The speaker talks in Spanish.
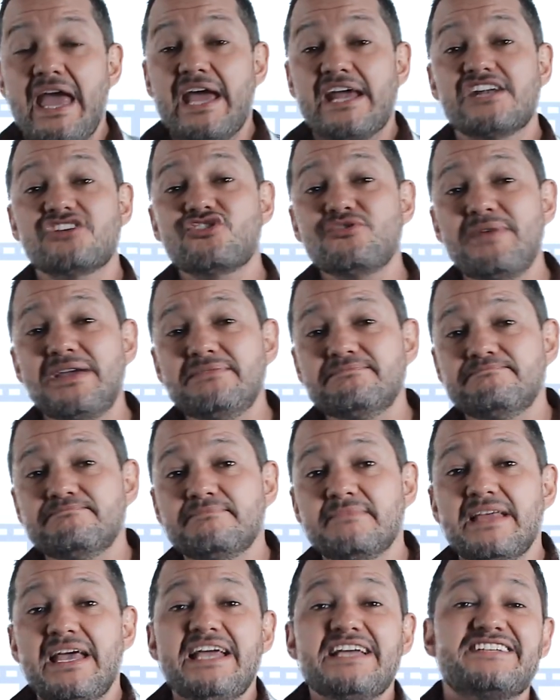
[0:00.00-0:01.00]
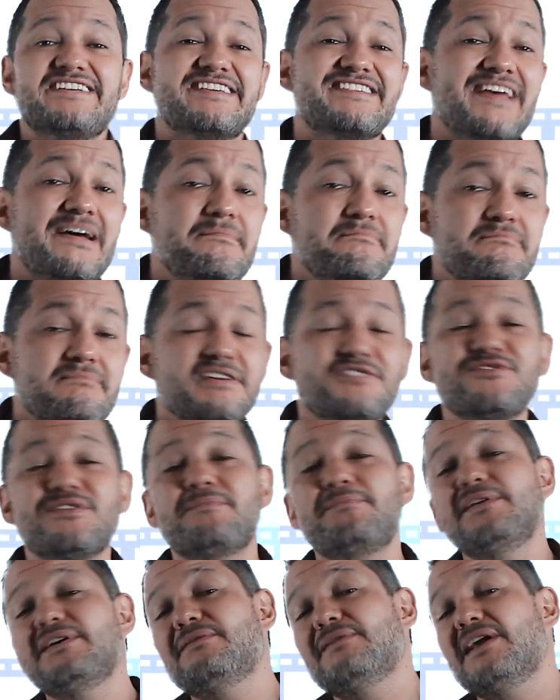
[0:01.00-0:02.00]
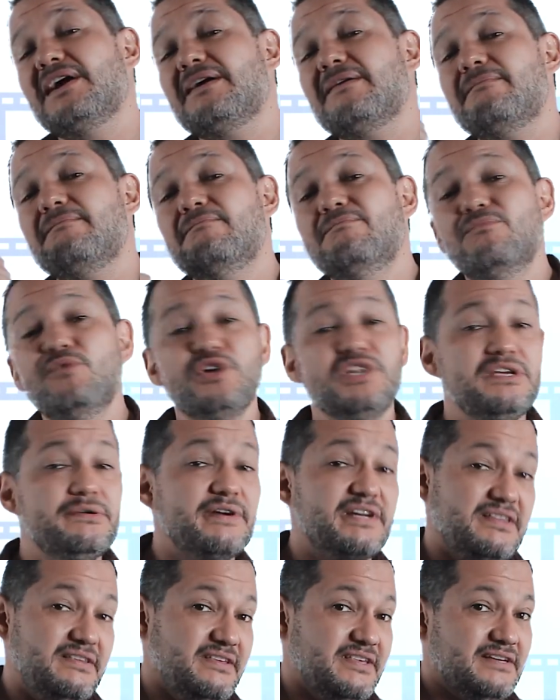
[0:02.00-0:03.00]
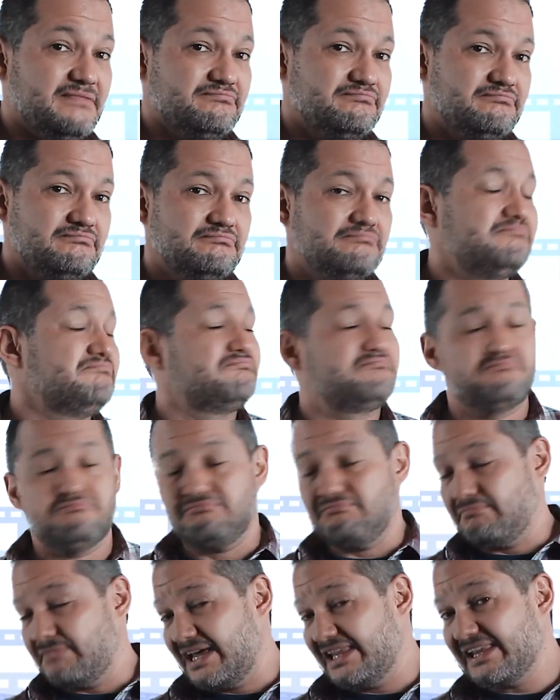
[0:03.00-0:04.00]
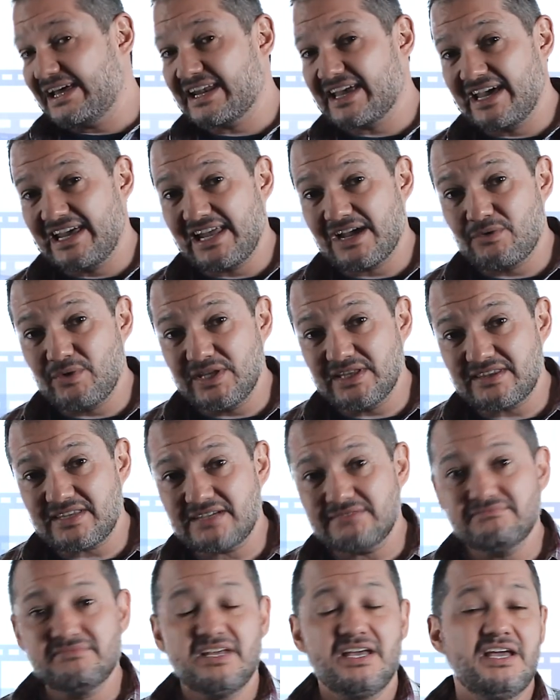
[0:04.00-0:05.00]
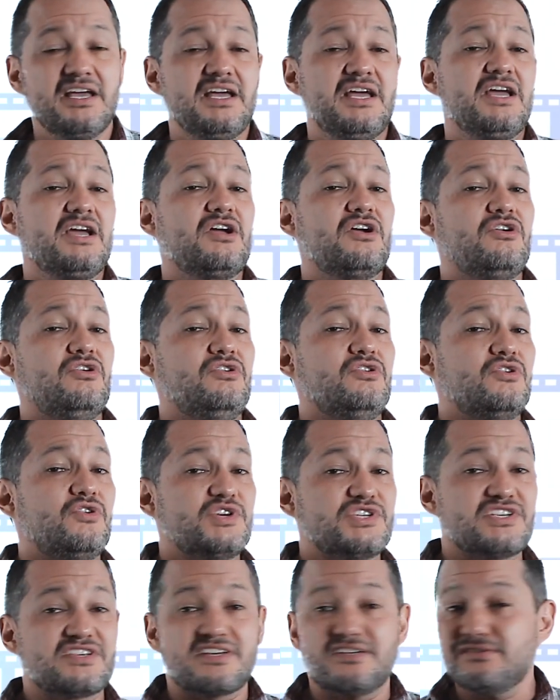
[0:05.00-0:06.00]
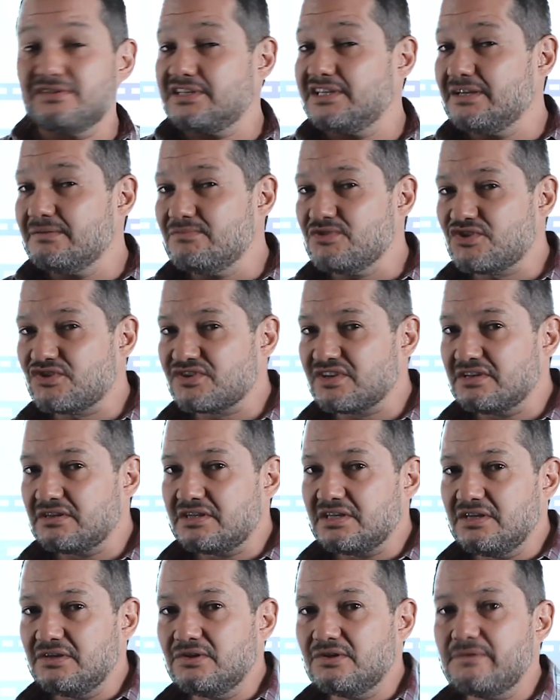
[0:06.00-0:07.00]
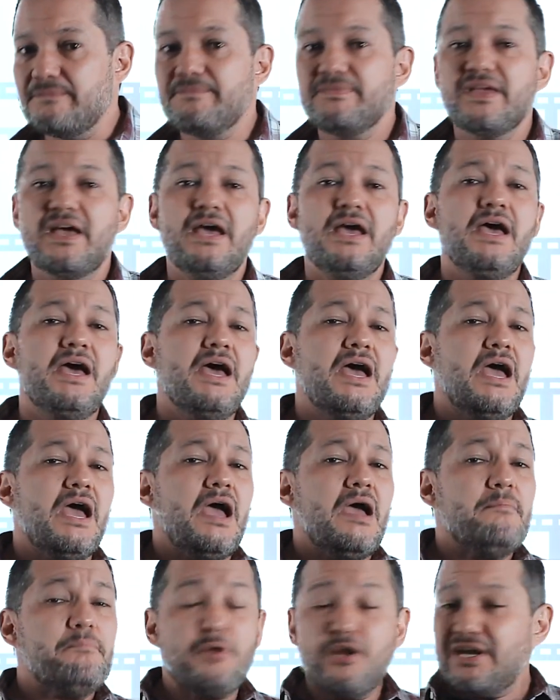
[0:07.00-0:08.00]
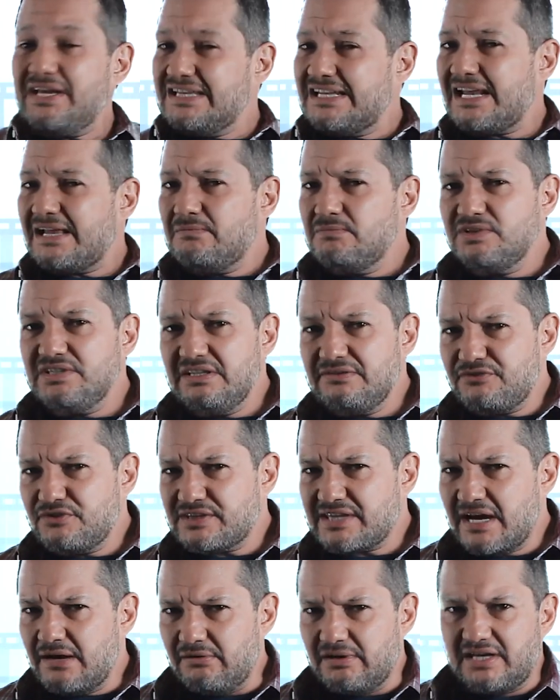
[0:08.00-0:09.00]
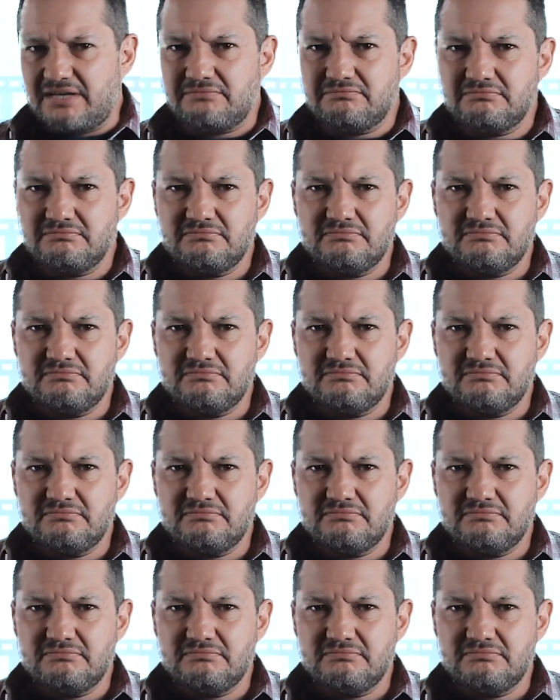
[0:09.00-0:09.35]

En resumen, Shazam es una película muy divertida, más larga de la cuenta, con cosas que no tienen mucho sentido, pero en general muy disfrutable.